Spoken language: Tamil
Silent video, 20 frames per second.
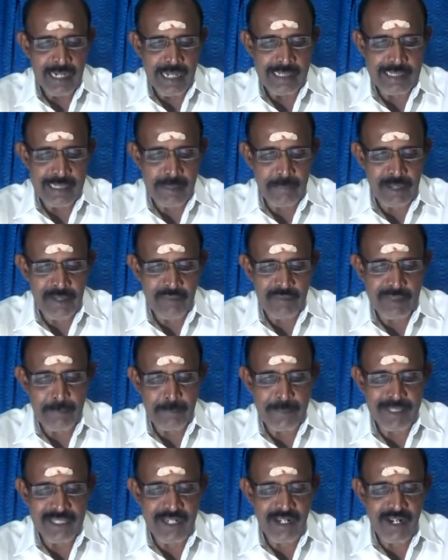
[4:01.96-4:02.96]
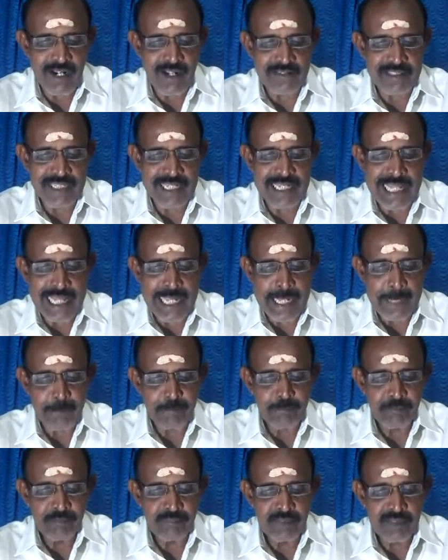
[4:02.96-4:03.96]
அதே மாதிரி வந்து மிதுன ராசியிலே
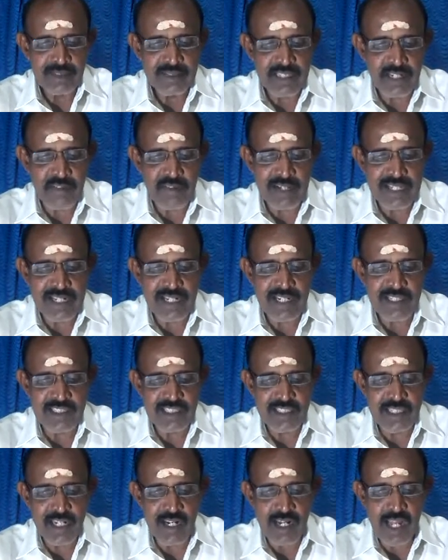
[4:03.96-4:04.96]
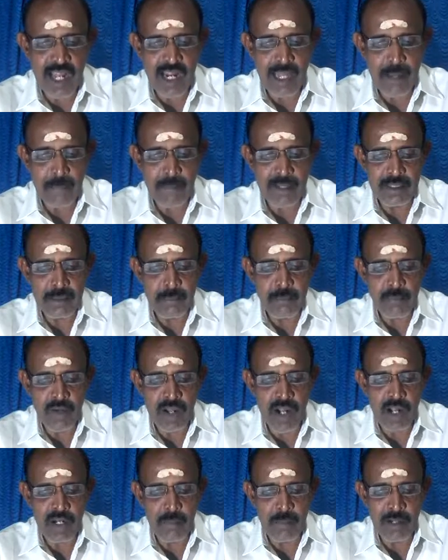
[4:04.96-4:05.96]
திருவாதிர நட்சத்திரம் நாலாம் பாதம்
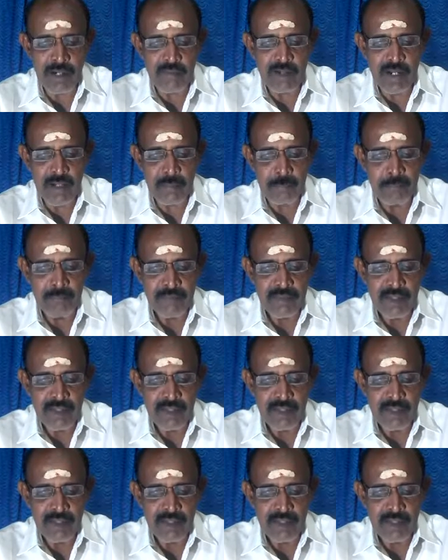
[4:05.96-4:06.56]
ராகு பகவான்